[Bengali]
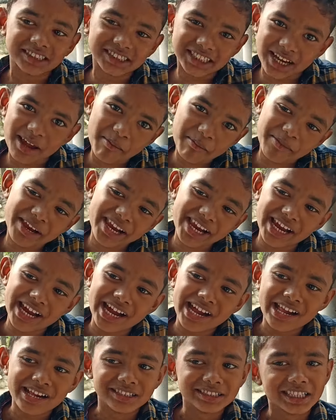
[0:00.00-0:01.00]
ইয়ামি
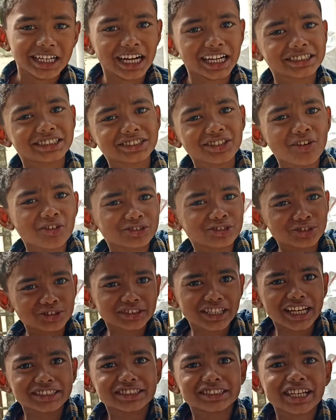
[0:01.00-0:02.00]
এত
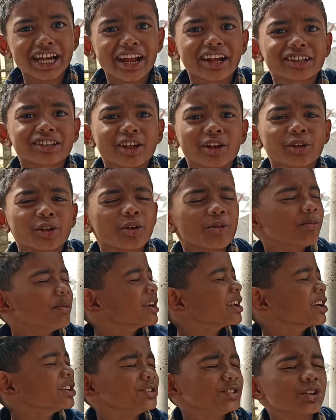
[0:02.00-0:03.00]
টেস্টি কথা দিক
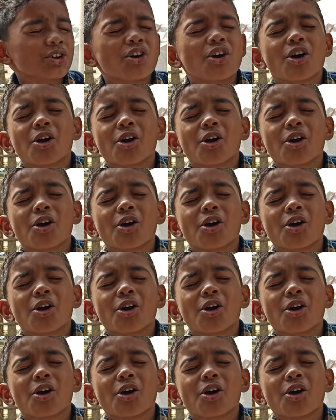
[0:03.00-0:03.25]
বানাচ্ছে